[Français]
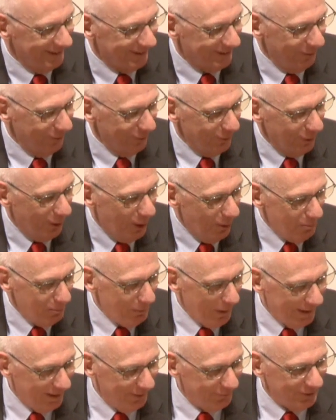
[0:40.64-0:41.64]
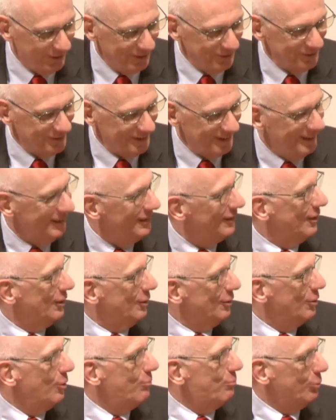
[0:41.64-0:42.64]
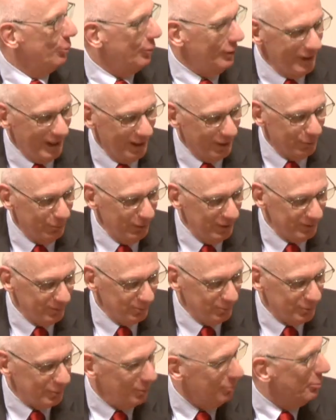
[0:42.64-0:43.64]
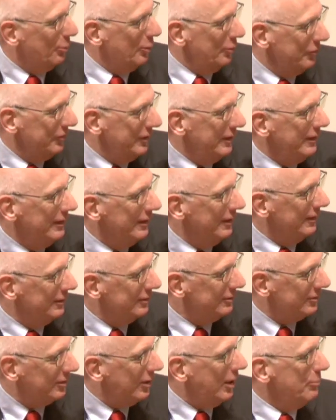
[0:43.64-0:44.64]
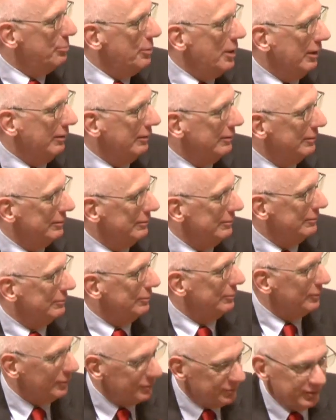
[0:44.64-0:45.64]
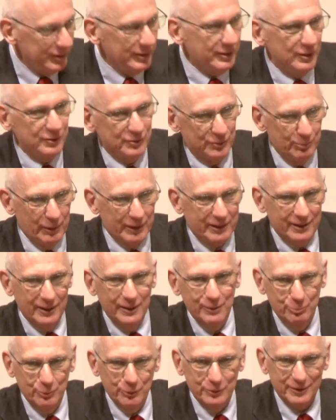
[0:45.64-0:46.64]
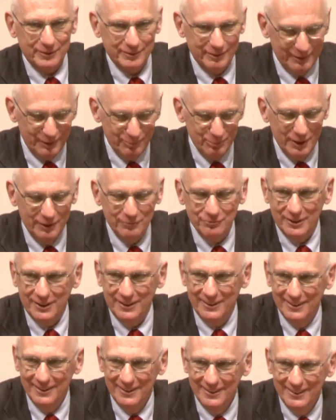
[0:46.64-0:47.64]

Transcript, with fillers: Mm. Quand l'Europe parlait français, le plurilinguisme se portait très bien. Oui. Je l'ai cité ce matin pour dire que c'était bien vrai.